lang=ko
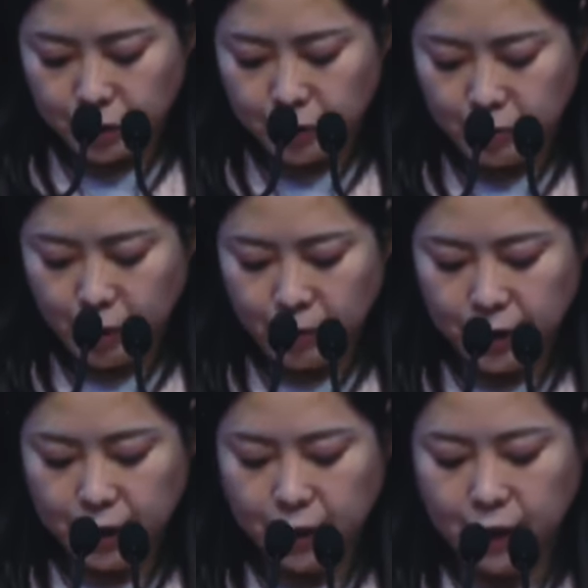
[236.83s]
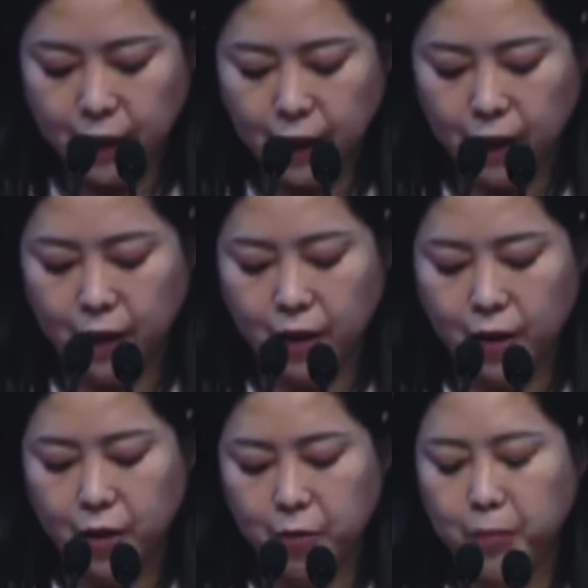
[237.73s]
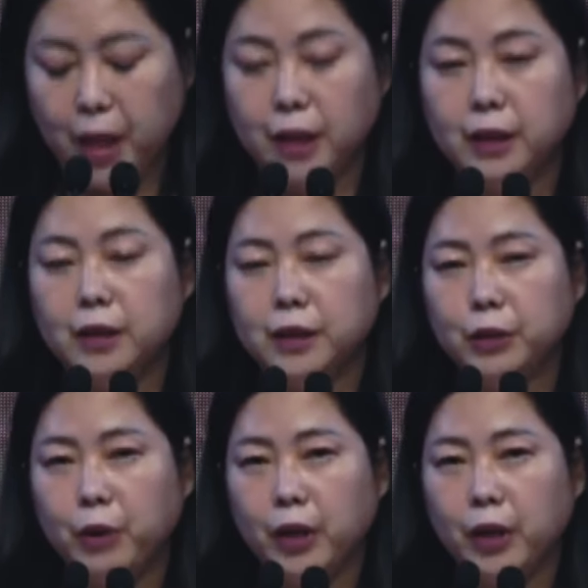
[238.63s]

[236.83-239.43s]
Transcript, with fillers: 있는 범죄들이니 반드시